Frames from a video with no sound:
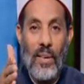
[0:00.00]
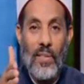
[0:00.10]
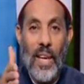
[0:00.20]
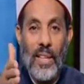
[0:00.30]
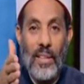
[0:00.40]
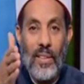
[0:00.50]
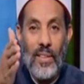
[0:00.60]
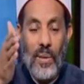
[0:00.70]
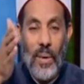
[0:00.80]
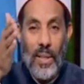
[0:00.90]
ساعة
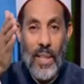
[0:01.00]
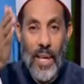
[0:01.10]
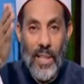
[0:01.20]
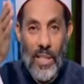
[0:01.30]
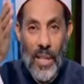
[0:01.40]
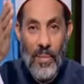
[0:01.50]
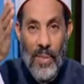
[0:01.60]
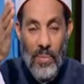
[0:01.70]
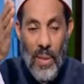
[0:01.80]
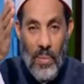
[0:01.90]
الاستواء دي يعني
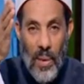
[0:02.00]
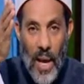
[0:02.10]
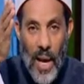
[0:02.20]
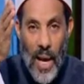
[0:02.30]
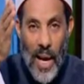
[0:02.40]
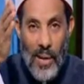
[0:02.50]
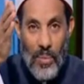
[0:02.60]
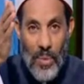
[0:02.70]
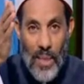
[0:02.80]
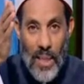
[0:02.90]
الشمس بتبقى
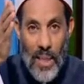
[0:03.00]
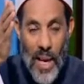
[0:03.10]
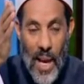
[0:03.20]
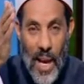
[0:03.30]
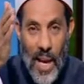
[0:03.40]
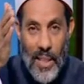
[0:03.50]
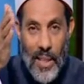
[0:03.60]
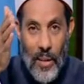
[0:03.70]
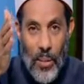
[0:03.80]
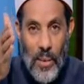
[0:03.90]
عمودية
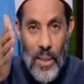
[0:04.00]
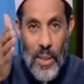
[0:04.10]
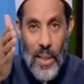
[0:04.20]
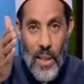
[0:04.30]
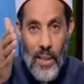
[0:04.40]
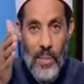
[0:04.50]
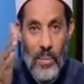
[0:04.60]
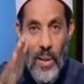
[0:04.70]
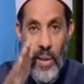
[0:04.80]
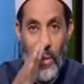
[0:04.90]
على كل الأرض
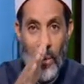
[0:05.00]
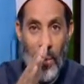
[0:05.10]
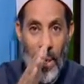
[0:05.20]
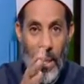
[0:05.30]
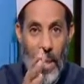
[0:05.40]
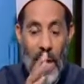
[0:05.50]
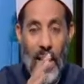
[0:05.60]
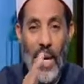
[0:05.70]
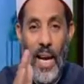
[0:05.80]
بقدر ميلها